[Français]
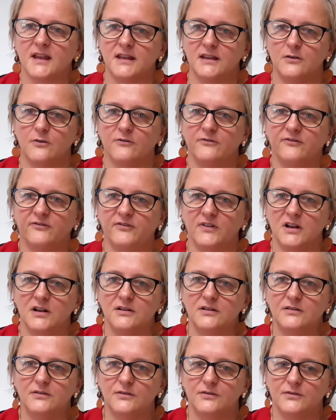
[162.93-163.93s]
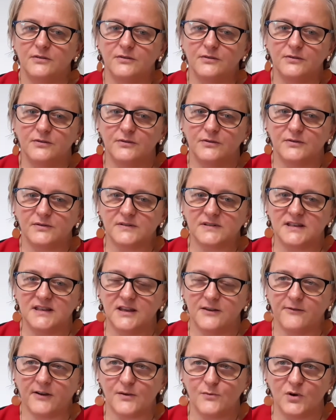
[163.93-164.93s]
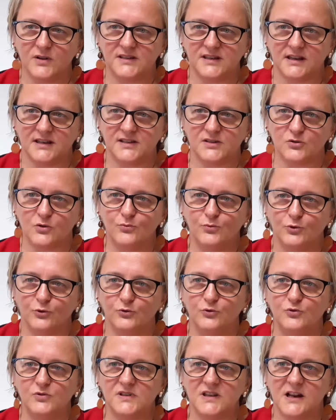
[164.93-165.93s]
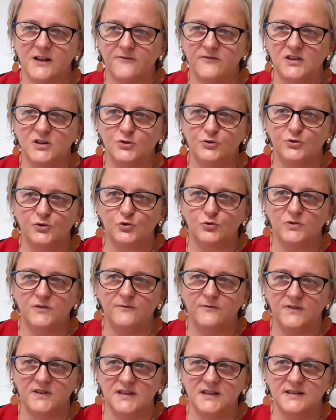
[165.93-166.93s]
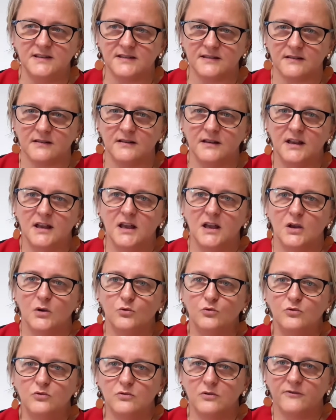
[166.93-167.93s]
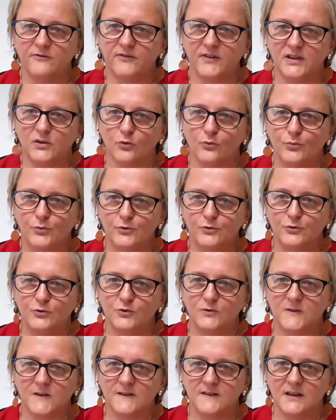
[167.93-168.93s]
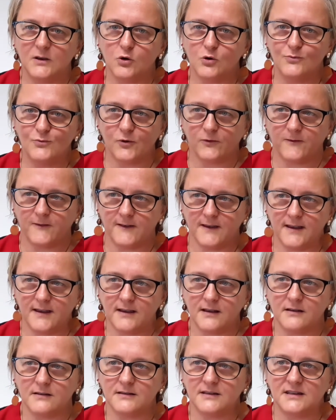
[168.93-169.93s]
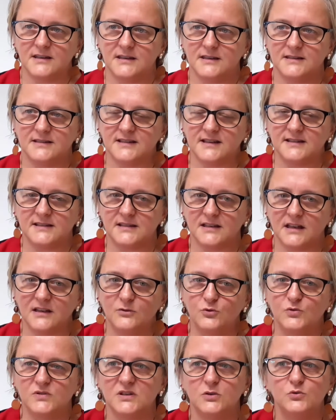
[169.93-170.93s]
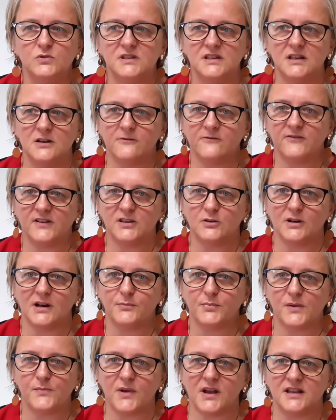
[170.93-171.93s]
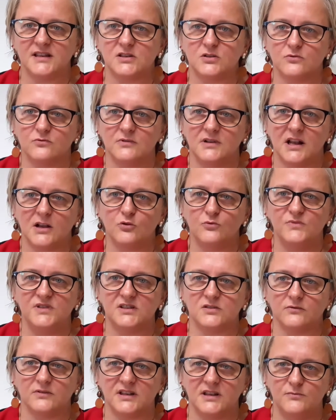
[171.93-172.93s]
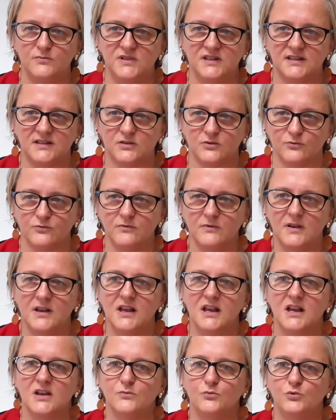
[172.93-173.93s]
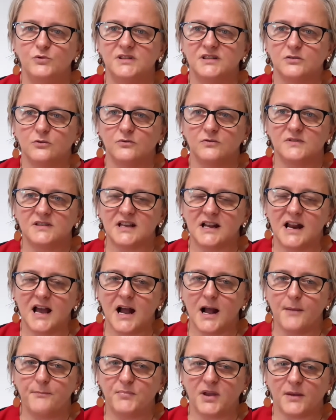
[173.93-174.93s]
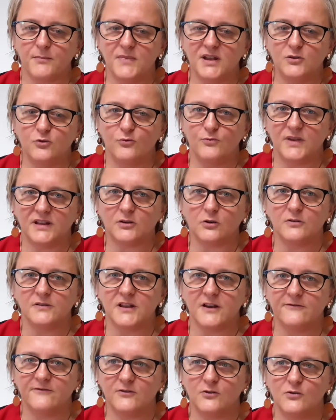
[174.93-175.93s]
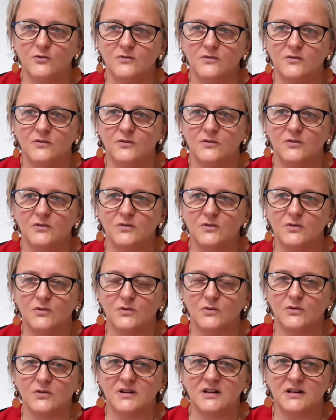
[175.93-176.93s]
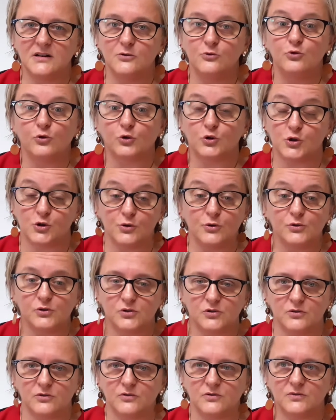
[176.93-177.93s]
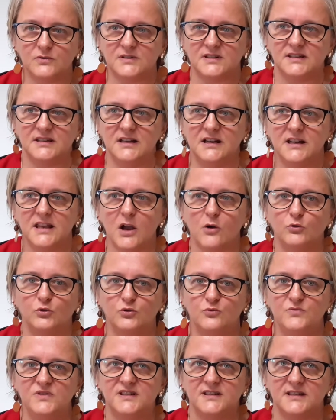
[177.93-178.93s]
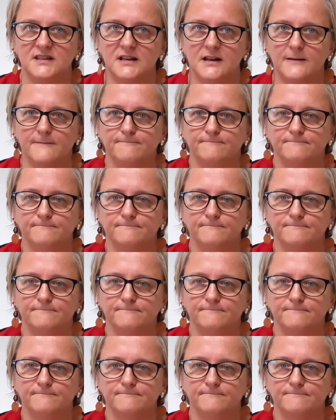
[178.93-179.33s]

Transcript: Et enfin, euh, ce qui est vraiment intéressant pour nous, c'est la fiche de suivi où en fait on peut noter des commentaires et ça, ça nous est utile en fait dans la préparation de la commission d'admission puisque ça la permet de mettre en avant euh, l'urgence euh, s'il y a au domicile.